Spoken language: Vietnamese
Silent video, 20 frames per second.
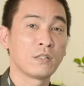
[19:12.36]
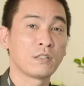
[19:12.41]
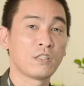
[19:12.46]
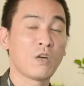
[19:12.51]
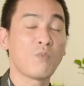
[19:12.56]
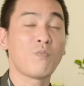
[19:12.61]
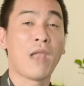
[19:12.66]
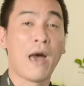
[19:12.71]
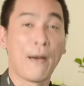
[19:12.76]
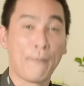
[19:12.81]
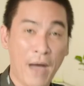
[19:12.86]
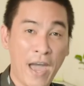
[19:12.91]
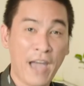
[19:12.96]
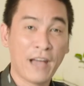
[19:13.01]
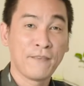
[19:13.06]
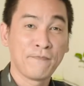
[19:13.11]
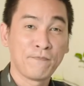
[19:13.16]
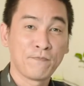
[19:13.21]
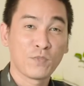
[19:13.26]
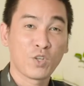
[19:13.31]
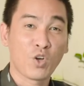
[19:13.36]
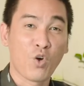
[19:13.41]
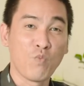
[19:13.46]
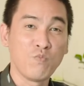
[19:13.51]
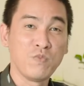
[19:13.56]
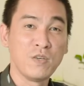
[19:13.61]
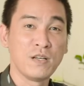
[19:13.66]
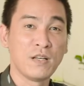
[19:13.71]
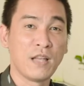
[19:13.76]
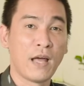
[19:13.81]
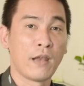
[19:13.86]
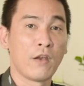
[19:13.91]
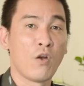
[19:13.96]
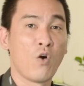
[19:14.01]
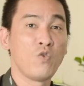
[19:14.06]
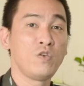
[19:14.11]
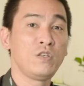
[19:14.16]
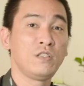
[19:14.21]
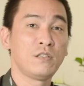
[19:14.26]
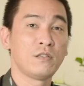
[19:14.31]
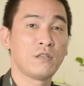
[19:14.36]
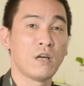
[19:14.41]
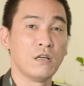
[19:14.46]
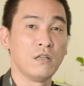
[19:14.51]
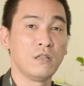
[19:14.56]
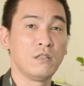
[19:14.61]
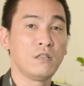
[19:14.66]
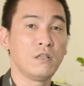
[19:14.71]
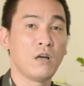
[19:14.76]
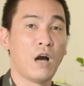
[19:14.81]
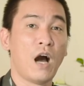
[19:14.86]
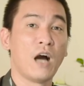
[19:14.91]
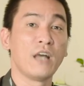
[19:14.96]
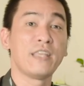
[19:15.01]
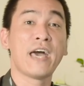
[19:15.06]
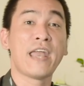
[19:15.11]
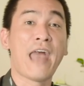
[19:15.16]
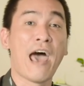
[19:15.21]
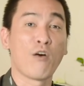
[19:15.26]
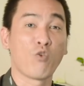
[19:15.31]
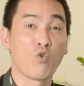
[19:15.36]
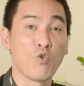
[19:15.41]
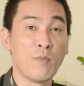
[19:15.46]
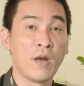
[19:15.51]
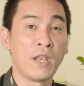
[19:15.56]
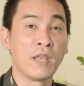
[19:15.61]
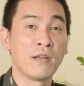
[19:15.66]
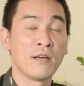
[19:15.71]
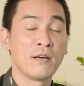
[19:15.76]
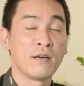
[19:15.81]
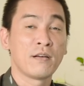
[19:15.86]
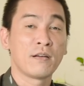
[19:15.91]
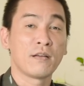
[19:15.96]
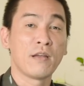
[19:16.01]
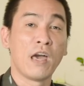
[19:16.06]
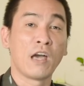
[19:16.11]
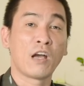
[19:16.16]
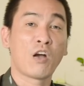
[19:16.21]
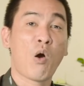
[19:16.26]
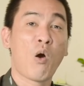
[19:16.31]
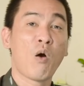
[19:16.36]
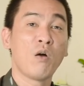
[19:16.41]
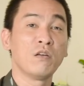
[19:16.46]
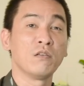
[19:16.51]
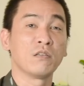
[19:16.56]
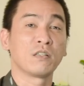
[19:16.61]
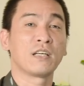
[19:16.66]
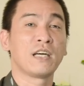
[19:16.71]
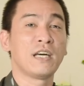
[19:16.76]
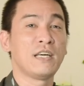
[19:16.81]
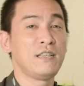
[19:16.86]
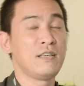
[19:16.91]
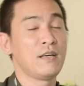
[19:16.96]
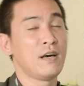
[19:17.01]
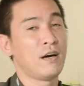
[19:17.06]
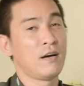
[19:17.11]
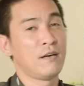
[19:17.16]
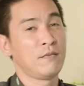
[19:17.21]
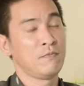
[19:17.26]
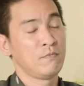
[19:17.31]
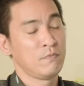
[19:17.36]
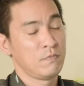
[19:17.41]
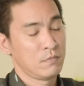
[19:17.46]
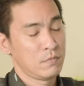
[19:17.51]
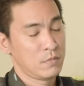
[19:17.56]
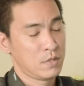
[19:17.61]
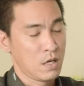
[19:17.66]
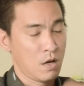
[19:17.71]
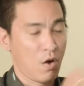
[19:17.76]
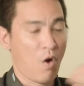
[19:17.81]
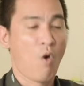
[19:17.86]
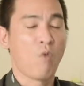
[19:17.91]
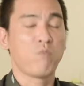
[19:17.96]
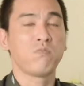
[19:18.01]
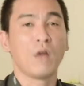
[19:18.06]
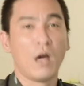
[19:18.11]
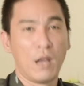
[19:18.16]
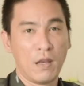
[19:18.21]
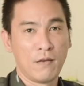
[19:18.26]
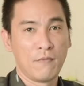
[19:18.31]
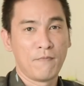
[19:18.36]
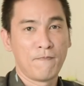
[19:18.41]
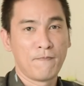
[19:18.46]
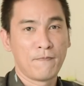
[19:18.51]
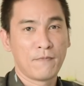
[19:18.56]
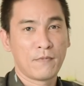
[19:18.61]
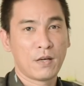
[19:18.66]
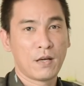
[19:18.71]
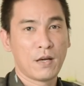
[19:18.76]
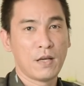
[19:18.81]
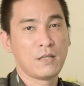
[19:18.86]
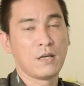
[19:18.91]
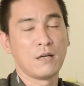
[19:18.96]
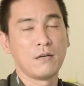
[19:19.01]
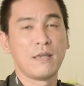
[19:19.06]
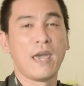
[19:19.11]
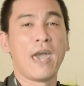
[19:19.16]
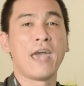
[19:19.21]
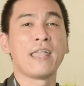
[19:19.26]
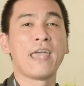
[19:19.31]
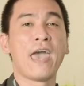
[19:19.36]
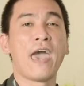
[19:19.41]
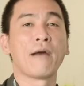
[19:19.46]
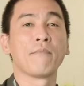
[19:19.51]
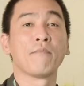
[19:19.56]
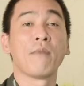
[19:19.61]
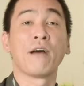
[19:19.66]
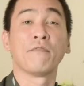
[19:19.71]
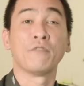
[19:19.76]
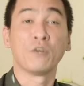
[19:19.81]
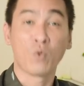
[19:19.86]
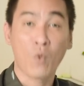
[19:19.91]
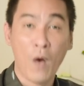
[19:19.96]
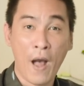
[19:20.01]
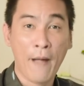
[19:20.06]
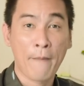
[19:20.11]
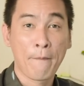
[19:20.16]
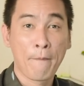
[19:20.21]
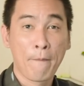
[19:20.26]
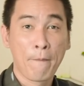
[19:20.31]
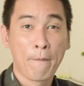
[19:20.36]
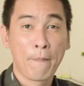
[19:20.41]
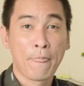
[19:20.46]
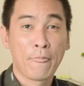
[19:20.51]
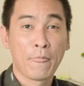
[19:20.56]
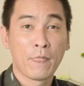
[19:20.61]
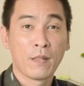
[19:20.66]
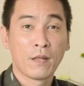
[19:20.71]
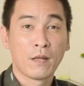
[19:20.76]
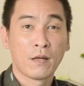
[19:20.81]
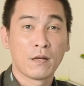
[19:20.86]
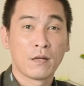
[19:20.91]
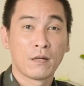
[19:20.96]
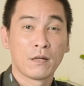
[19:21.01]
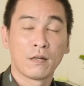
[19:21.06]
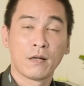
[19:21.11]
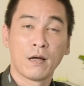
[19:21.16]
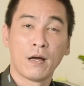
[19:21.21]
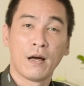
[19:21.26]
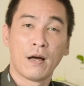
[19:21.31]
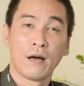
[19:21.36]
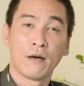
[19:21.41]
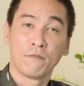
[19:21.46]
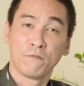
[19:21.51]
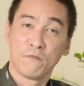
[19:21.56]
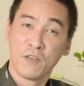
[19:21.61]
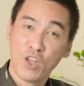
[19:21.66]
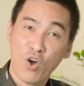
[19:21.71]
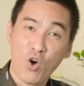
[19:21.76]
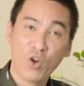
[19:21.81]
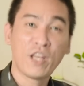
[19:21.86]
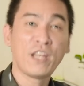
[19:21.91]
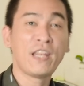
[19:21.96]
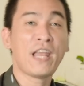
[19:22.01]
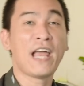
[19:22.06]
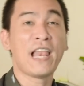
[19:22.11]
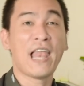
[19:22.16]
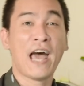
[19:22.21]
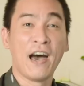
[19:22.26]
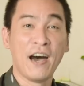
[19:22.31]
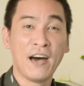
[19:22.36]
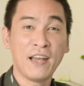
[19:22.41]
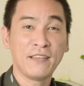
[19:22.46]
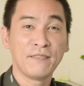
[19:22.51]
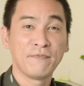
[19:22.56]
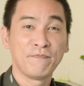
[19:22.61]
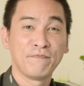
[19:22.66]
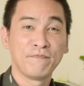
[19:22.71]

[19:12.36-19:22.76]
trong làm ăn cũng như là đối xử ở gia đạo của mình để có được cái ờ, sự ổn định cái sự nhẹ nhàng mà vượt qua à, video đến đây là hết